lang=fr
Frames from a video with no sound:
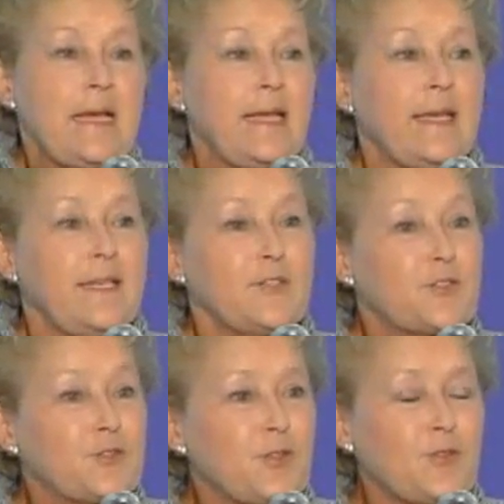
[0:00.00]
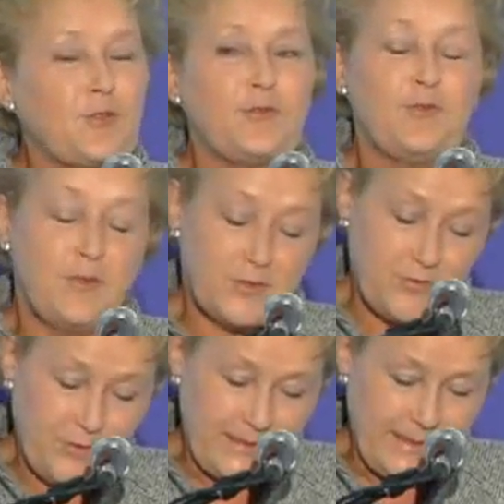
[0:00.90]
et surtout,
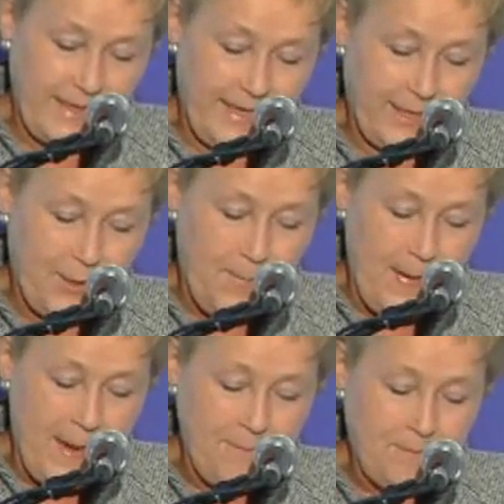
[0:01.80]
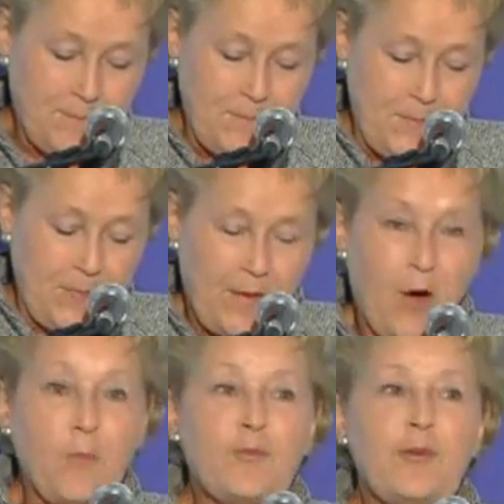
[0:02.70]
je vous dirais comment
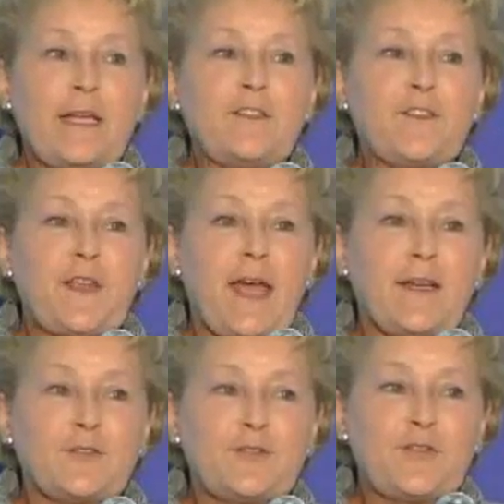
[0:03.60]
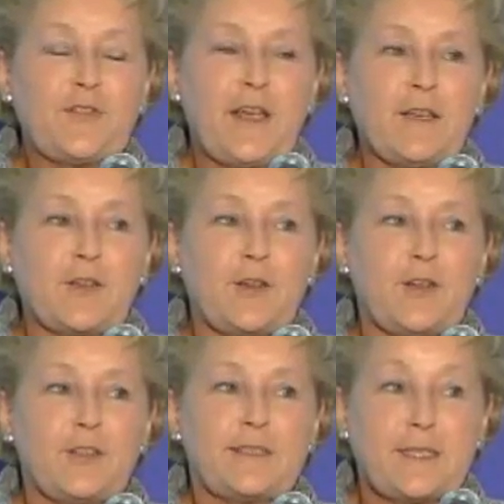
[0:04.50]
on peut être fier du fait
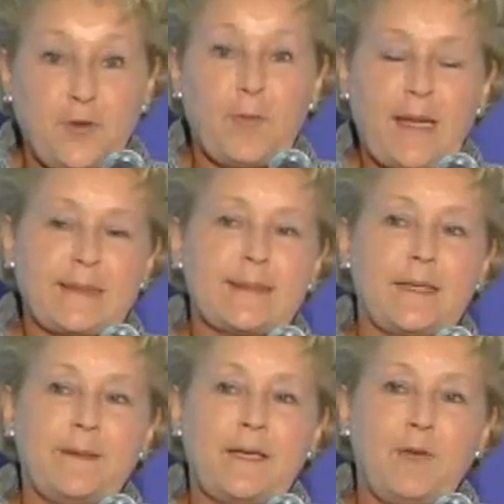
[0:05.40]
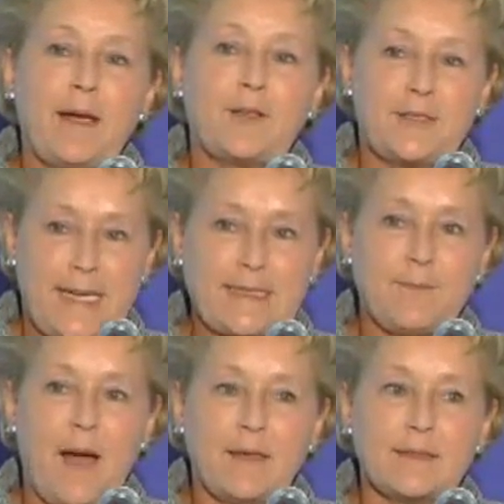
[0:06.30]
que c'est au Parti québécois que ça se
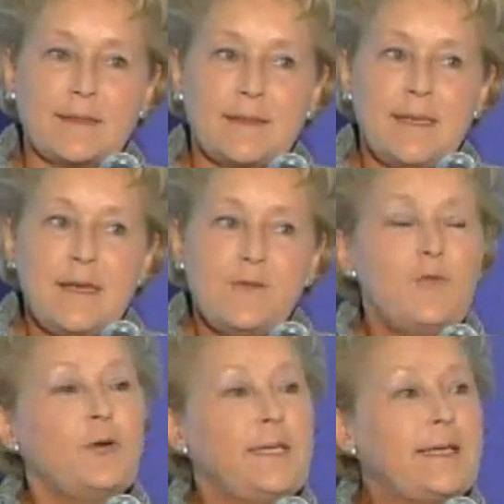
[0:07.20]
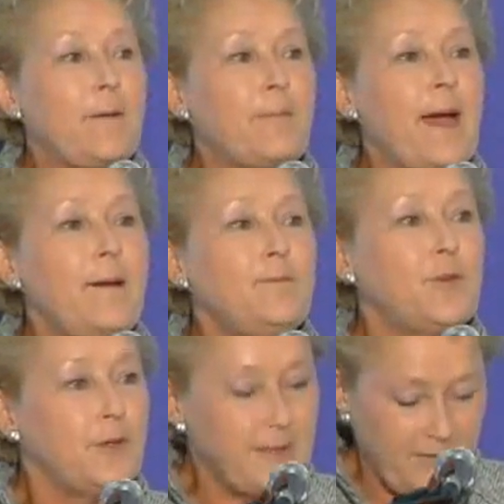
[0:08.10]
passe, où on est capable
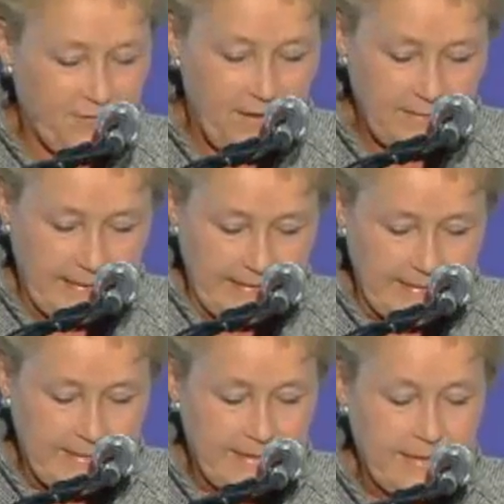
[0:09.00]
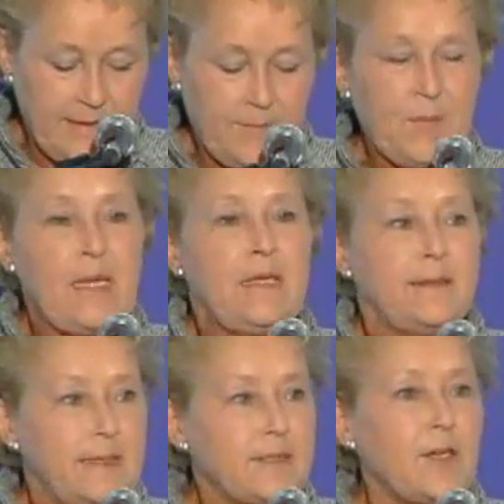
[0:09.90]
de défendre des idées,
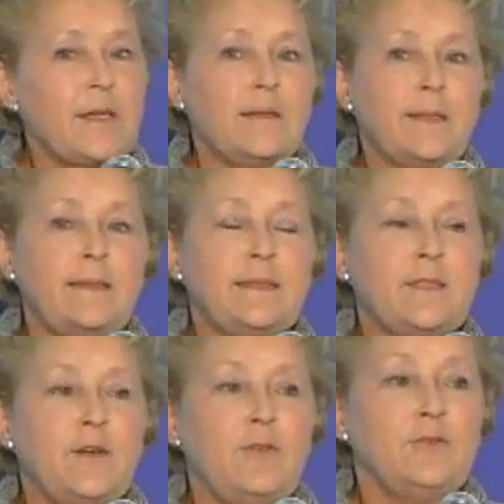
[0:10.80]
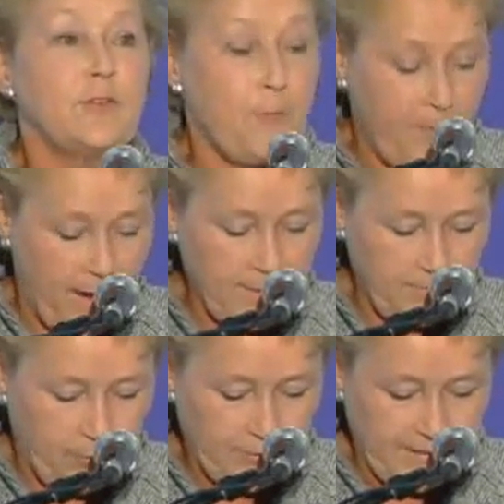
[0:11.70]
des orientations, de prendre
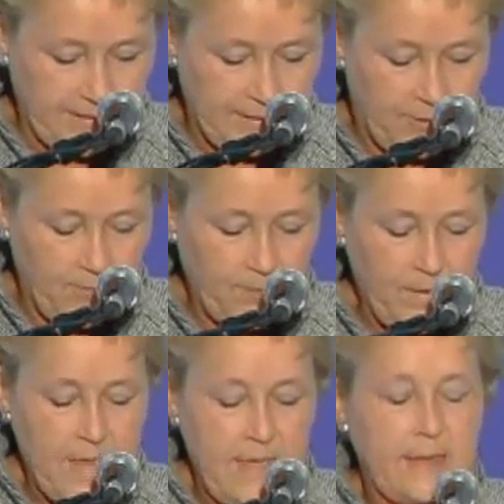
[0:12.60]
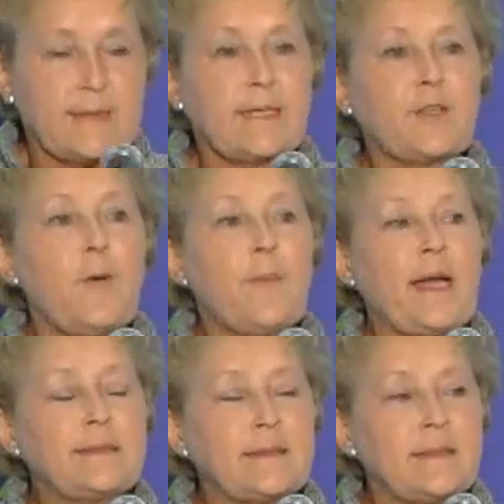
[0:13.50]
position. C'est un
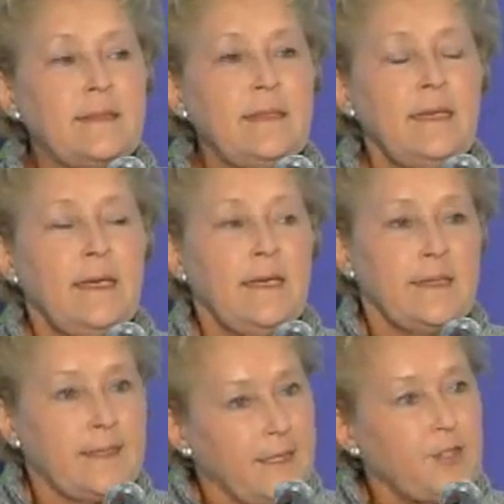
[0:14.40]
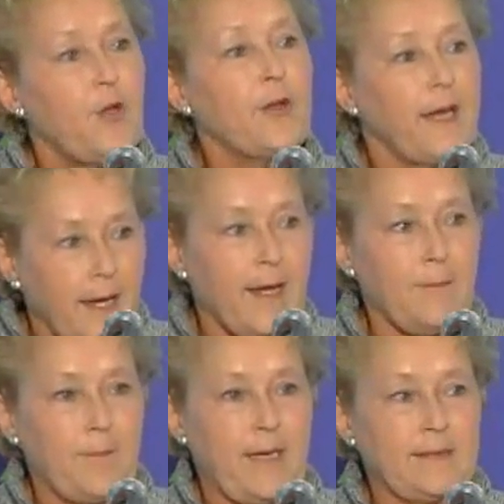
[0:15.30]
parti qui est un
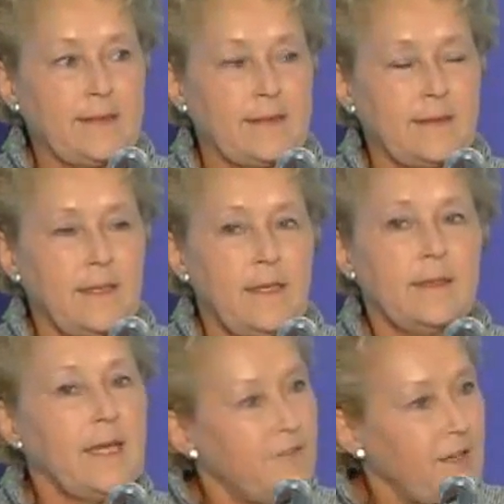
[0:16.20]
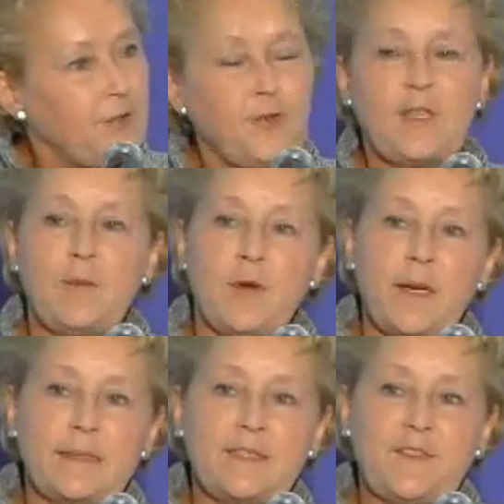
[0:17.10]
grand parti, qui a vécu des
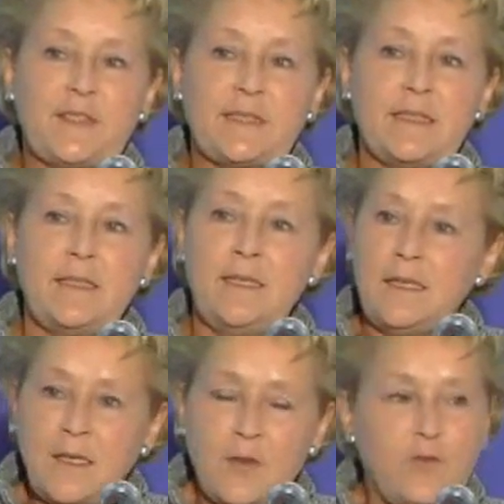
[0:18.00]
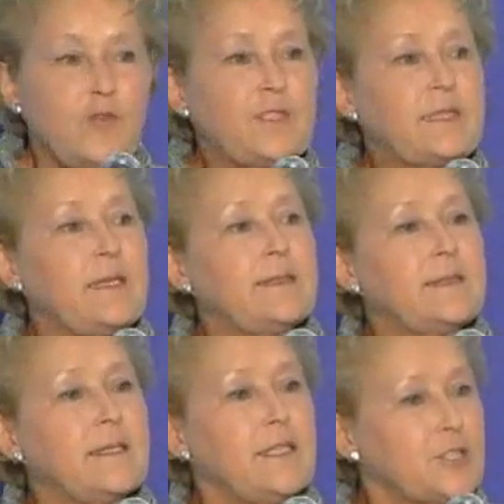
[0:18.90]
moments difficiles, vous y
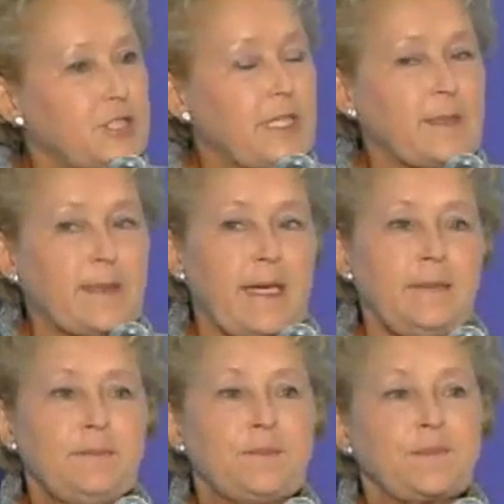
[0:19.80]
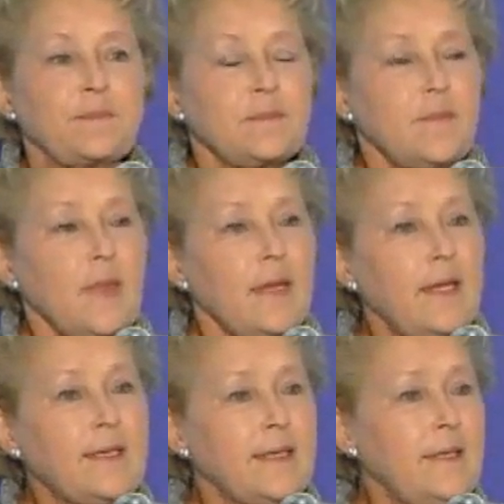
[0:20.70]
étiez, j'y étais,
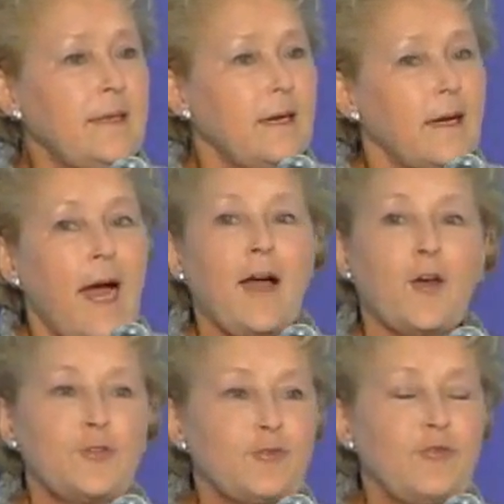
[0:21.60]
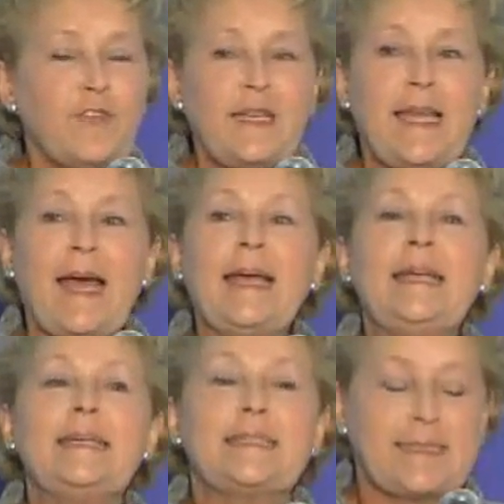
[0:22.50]
et qui euh, a retrouvé la
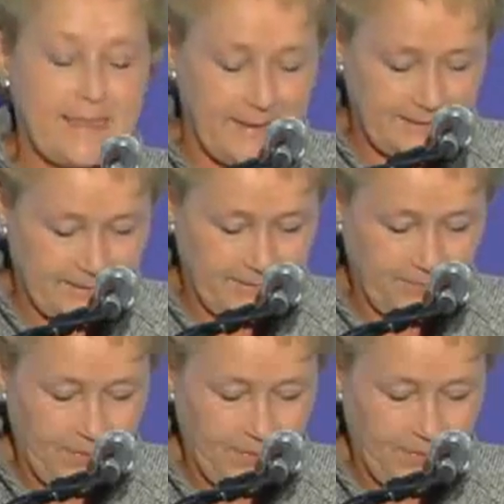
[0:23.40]
santé.